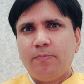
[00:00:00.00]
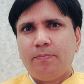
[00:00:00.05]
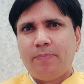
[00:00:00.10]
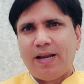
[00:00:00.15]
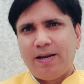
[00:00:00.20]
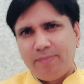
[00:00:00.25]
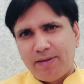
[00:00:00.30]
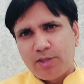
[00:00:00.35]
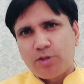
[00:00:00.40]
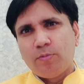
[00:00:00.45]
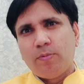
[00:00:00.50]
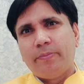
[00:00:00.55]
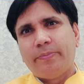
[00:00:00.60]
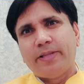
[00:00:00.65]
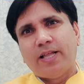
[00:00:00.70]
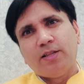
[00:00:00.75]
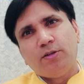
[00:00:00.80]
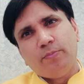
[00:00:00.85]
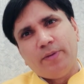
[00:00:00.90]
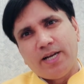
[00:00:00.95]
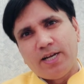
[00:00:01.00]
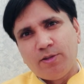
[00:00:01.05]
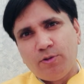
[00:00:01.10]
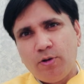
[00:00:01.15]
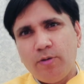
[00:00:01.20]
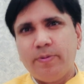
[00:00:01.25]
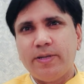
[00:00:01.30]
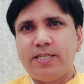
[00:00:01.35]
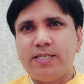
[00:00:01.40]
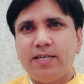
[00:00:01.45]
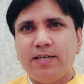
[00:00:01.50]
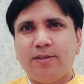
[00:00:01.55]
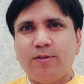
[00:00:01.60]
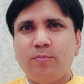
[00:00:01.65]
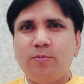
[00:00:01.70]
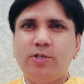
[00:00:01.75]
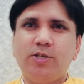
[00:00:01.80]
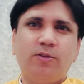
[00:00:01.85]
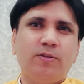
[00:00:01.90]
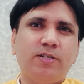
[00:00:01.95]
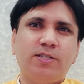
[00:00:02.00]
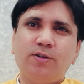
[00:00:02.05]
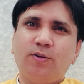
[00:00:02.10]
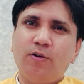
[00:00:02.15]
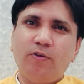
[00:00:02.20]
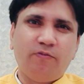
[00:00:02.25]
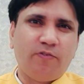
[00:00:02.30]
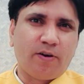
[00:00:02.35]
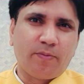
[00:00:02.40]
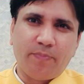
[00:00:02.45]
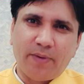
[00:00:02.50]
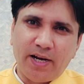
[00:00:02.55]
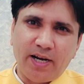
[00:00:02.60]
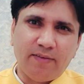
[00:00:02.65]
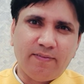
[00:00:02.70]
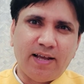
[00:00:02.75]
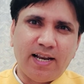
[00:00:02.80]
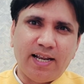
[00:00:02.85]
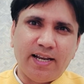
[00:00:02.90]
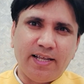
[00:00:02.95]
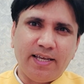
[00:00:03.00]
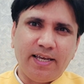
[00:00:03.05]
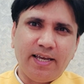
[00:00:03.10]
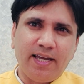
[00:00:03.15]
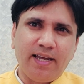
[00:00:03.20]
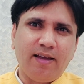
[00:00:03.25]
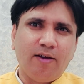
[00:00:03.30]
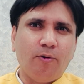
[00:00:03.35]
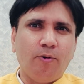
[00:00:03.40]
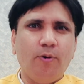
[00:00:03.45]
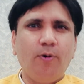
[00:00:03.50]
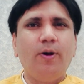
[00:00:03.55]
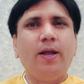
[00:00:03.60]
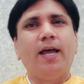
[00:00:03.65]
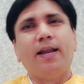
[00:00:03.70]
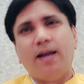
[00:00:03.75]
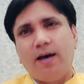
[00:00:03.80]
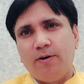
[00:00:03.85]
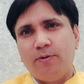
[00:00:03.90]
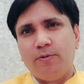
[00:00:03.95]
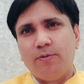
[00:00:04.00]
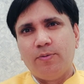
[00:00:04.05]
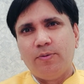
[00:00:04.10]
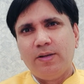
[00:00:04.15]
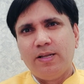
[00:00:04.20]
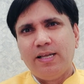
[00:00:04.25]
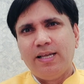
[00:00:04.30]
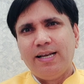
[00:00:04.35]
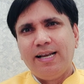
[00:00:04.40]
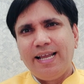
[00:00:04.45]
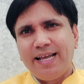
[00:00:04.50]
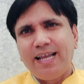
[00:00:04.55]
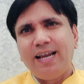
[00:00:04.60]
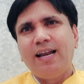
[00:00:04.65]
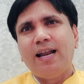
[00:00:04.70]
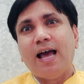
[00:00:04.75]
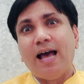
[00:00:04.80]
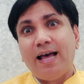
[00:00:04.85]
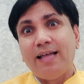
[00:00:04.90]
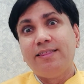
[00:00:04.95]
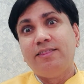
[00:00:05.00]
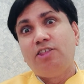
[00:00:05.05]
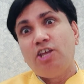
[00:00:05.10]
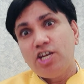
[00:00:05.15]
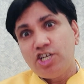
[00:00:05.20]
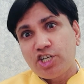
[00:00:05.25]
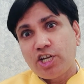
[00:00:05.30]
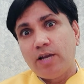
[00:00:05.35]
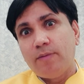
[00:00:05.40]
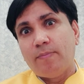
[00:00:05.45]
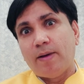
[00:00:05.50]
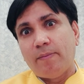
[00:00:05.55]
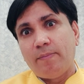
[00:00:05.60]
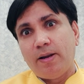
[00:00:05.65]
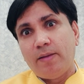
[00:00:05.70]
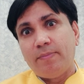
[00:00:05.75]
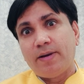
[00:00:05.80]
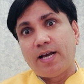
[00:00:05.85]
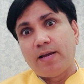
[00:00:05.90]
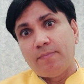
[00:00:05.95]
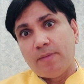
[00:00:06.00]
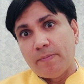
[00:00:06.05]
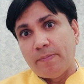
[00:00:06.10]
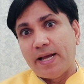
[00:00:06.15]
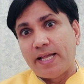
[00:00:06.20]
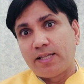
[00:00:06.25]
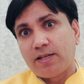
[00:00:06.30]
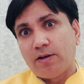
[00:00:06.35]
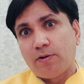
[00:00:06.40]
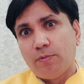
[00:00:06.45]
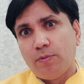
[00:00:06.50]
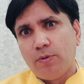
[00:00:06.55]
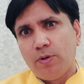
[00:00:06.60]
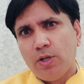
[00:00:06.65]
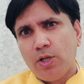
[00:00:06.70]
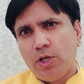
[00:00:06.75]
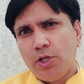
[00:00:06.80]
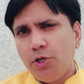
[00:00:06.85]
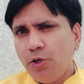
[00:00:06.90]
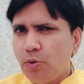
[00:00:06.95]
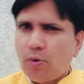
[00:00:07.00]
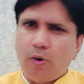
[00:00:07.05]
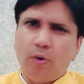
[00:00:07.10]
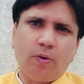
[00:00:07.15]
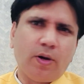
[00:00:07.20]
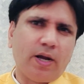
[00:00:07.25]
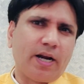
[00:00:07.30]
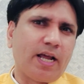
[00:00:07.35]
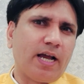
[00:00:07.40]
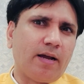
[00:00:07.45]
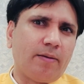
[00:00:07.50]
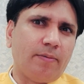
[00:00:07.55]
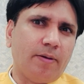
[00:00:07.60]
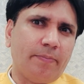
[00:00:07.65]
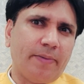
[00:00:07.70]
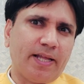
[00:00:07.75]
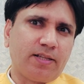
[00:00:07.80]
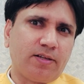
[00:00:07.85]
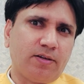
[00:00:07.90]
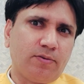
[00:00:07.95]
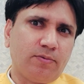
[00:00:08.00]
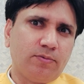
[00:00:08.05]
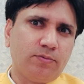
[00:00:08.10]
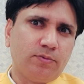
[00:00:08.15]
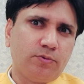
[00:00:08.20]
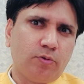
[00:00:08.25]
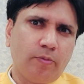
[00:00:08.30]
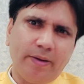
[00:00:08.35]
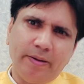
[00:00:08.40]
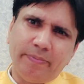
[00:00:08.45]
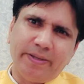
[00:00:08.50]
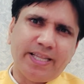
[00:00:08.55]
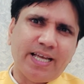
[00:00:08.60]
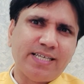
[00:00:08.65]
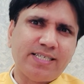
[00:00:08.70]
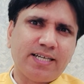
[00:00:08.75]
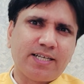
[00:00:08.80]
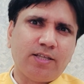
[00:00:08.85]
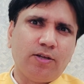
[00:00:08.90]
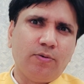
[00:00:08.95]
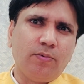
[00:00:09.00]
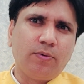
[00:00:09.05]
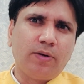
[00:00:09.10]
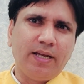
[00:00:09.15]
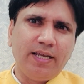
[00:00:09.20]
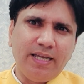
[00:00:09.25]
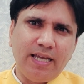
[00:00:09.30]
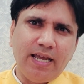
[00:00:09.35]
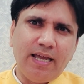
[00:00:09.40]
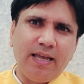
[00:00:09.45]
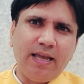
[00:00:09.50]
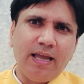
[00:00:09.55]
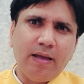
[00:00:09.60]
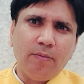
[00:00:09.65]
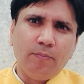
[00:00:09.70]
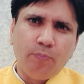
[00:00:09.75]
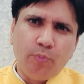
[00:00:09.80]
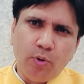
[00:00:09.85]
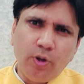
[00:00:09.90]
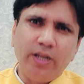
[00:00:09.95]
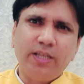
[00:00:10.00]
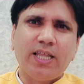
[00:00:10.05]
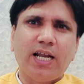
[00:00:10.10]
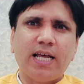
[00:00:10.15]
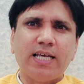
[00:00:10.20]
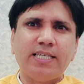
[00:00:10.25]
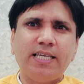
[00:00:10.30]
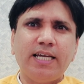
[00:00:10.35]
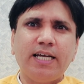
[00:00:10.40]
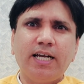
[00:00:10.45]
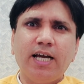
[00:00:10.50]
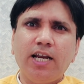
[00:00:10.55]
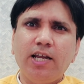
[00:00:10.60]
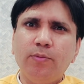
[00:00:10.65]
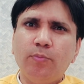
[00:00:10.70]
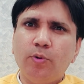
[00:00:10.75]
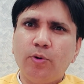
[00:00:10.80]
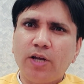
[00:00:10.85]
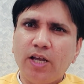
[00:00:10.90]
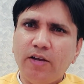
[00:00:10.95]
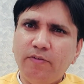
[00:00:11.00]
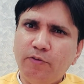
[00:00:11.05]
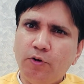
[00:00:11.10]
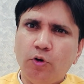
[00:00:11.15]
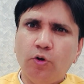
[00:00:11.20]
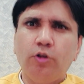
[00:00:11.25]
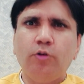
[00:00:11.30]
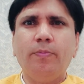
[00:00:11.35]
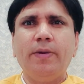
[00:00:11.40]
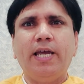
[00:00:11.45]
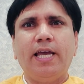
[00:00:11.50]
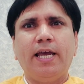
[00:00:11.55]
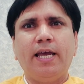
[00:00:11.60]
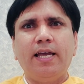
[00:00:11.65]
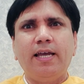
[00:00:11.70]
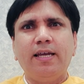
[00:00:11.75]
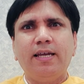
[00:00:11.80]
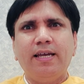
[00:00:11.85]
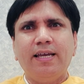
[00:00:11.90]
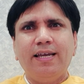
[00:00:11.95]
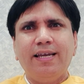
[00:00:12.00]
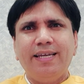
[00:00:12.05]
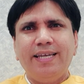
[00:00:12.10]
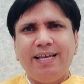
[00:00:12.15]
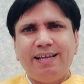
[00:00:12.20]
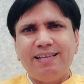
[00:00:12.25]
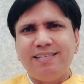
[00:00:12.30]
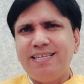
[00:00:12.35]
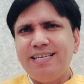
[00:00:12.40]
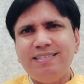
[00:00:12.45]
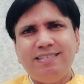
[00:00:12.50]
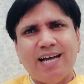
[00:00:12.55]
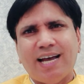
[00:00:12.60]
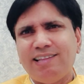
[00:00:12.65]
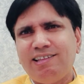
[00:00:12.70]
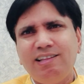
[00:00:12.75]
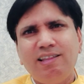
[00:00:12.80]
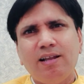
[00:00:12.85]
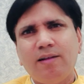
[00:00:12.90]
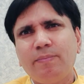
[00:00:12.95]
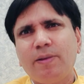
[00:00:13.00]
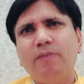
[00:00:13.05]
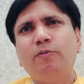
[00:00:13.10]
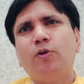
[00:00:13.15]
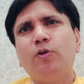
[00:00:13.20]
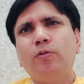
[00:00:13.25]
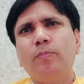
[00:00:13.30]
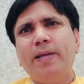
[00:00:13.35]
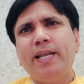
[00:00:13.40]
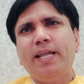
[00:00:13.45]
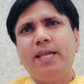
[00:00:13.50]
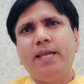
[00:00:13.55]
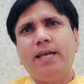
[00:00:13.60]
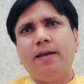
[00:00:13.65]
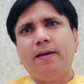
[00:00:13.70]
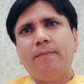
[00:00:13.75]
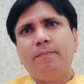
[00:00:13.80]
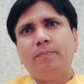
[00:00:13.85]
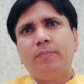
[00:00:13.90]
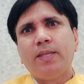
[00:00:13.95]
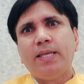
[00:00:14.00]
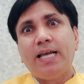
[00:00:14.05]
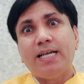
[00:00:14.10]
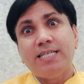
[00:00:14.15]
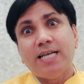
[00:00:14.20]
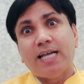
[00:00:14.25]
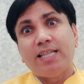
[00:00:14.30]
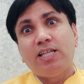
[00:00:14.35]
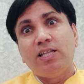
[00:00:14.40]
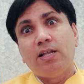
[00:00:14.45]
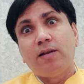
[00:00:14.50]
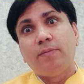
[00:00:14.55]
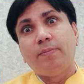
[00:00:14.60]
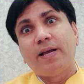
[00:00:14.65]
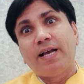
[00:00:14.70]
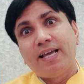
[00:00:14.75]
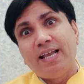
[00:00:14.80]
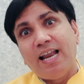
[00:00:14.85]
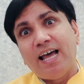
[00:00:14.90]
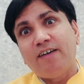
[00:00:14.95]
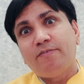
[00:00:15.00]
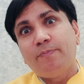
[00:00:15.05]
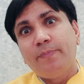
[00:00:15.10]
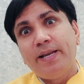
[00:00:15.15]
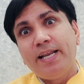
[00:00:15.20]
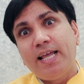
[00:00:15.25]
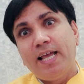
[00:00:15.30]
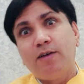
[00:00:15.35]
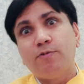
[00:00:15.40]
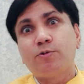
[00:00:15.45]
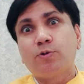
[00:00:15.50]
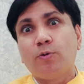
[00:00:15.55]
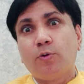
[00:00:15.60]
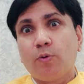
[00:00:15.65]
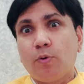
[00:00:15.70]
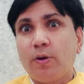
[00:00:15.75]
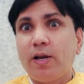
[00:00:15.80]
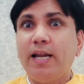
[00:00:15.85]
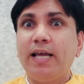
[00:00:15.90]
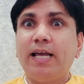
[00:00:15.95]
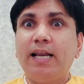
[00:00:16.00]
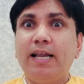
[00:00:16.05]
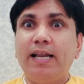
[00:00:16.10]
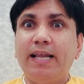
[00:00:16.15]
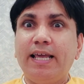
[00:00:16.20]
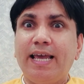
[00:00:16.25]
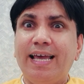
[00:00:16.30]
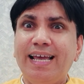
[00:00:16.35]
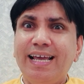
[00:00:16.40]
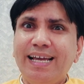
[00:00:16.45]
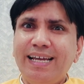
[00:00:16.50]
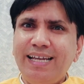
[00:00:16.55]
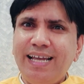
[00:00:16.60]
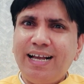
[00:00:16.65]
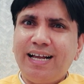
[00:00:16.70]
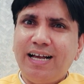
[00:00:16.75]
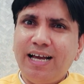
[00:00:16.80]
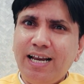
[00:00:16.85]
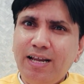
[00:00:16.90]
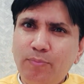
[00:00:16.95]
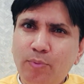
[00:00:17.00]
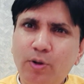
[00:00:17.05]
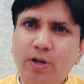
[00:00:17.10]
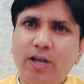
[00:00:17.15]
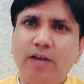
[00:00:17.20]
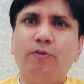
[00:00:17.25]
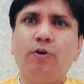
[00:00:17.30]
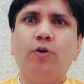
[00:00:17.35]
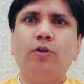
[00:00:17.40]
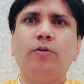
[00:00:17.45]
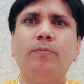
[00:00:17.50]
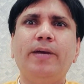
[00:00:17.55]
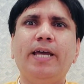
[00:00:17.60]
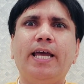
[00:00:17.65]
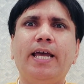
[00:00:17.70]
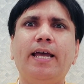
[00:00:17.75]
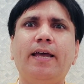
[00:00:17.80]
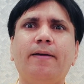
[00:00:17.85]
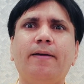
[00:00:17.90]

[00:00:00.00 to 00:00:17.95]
पहली बात तो मैं बता दूँ मेरे दो ही बच्चे हैं तो मुझे तो इससे कोई फर्क पड़ने वाला नहीं है हो या ना हो लेकिन हाँ देश के मामले में अगर मैं बात करूँ न्यूट्रल होकर के अगर मैं बात करूँ तो मैं बता सकता हूँ कि ये पूरी तरह से गरीबों के विरोध में है ये किसी जाति धर्म के विरोध में नहीं है या जाति धर्म के खिलाफ में नहीं है उसको रोकने के लिए नहीं है ये गरीबों के विरोध में है